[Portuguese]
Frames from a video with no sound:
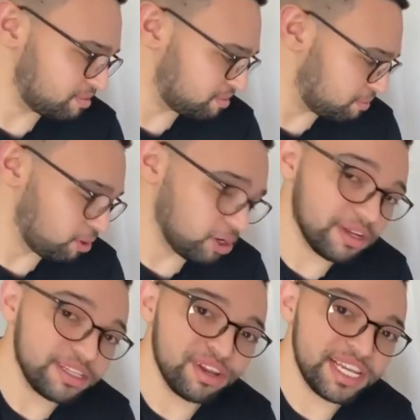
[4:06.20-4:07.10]
modo
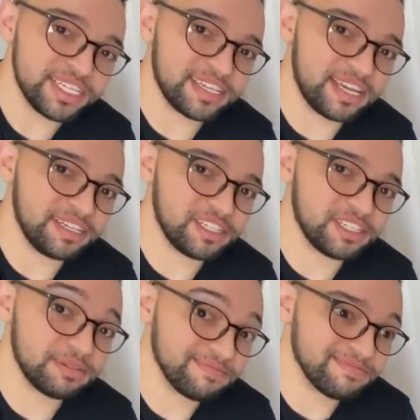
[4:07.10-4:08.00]
adolescente.
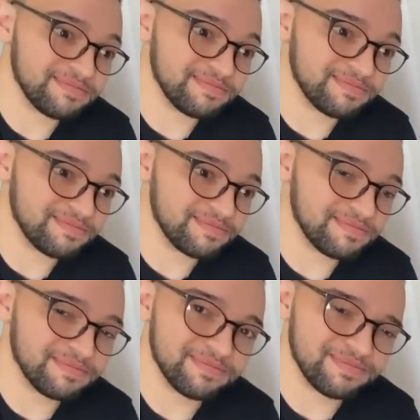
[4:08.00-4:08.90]
Tá,
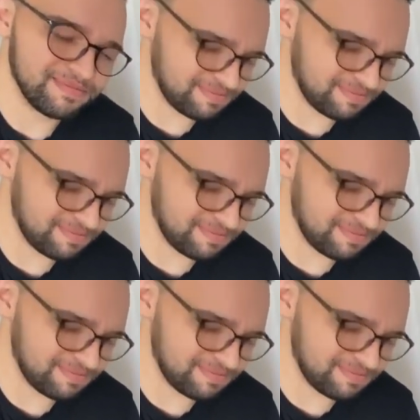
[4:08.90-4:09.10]
tá, tá, tá